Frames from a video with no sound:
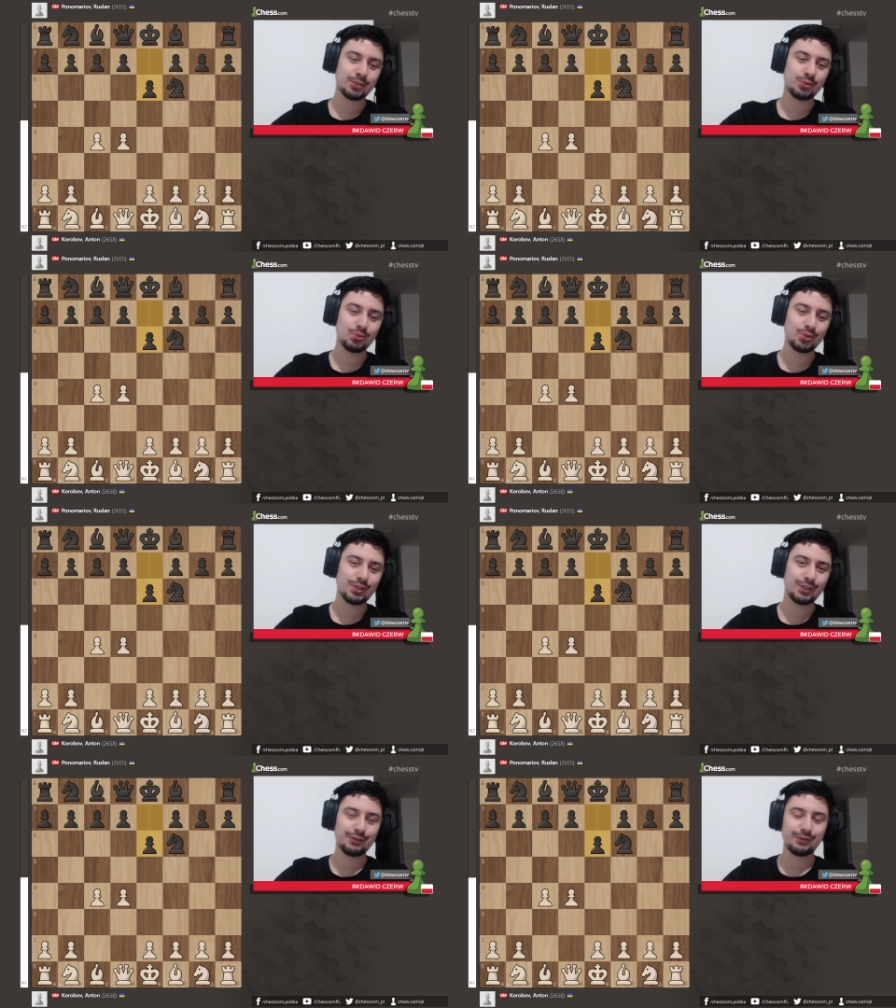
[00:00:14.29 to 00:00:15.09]

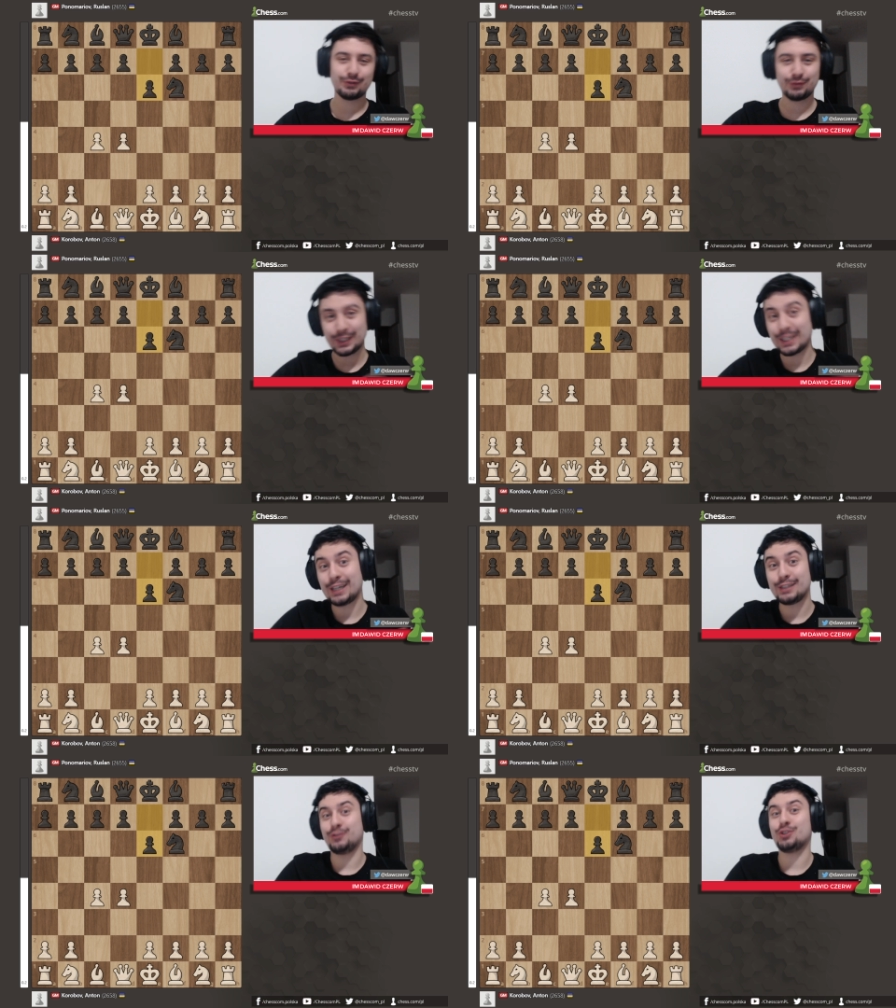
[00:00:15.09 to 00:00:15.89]
którzy
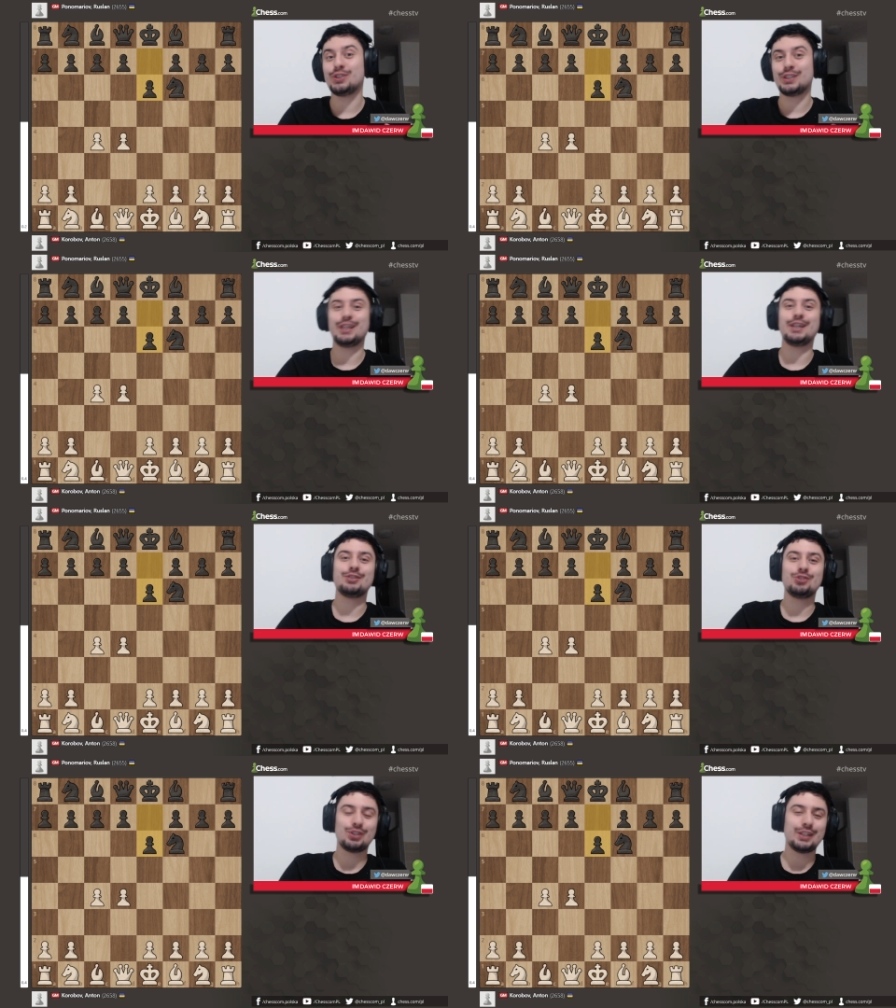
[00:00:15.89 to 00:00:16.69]
wygrali wszystkie
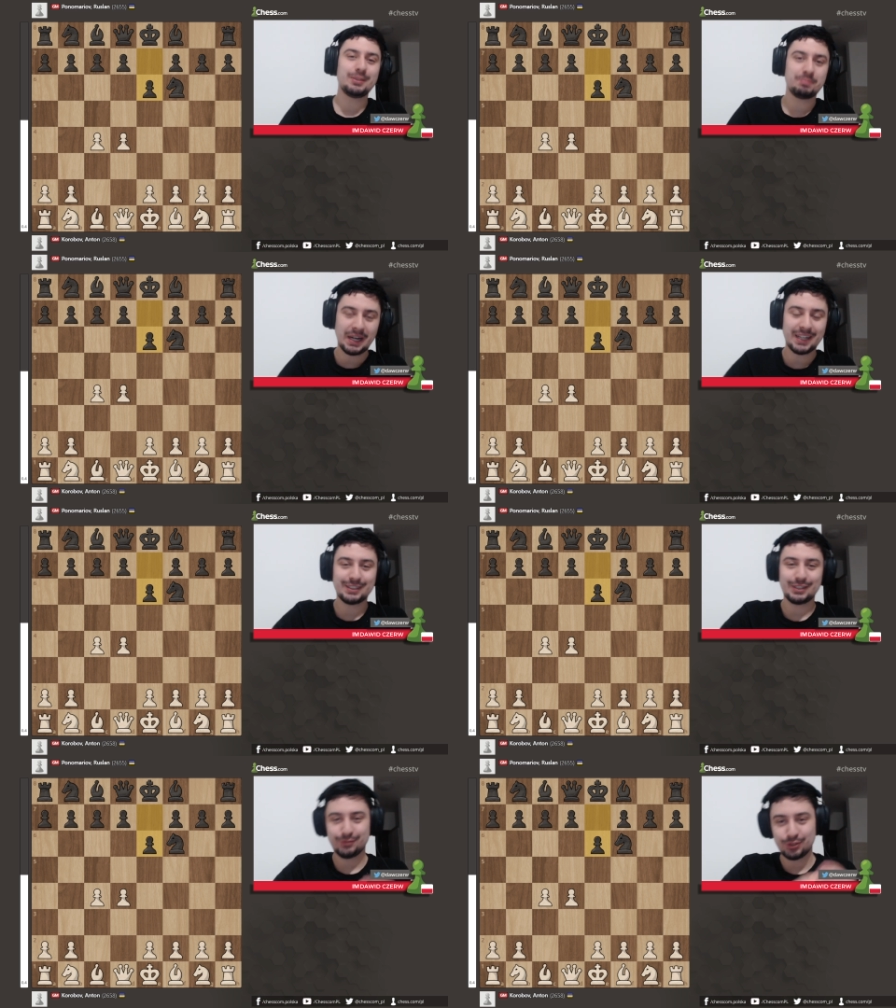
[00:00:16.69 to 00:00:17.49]
cztery
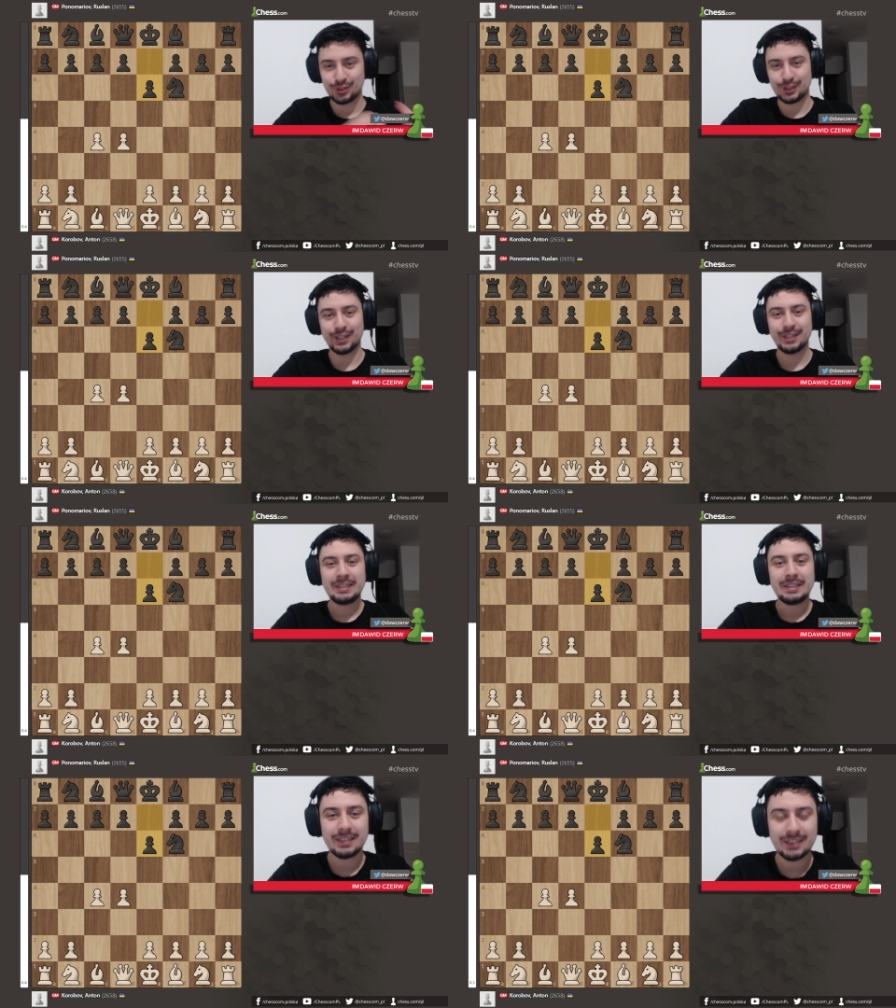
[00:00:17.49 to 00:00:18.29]
partie, wszystkie
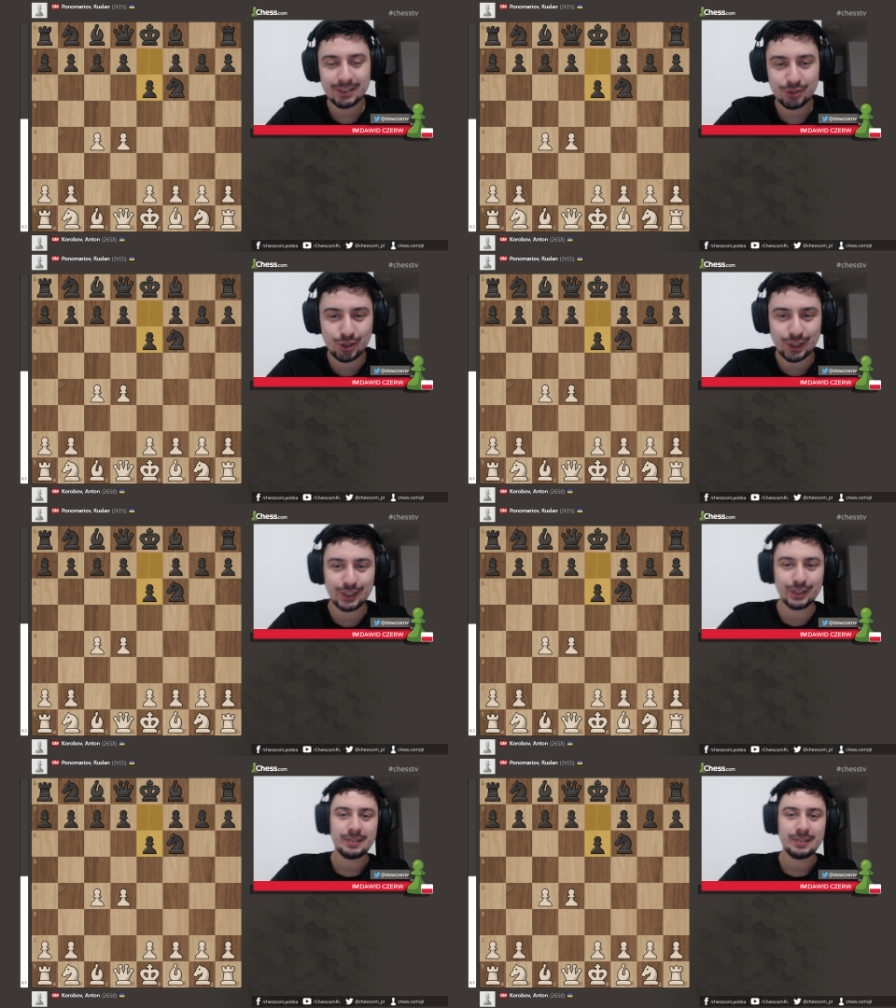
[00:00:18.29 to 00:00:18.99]
e, cztery